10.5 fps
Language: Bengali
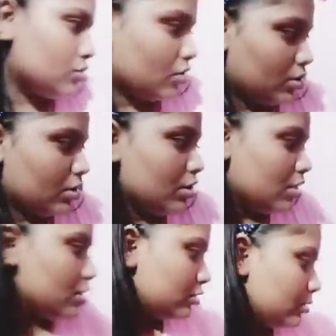চলো
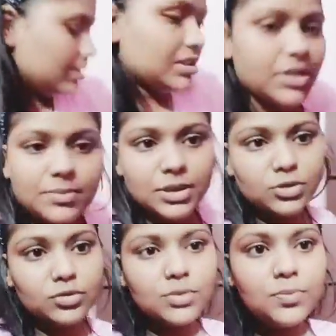তোমাদের সাথে আমি
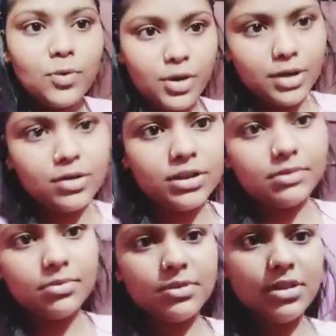কিছু পরে কথা
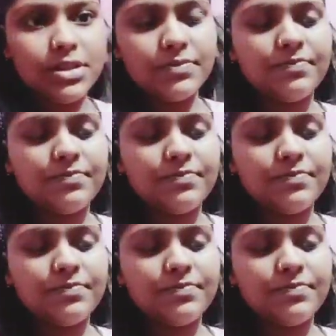বলছি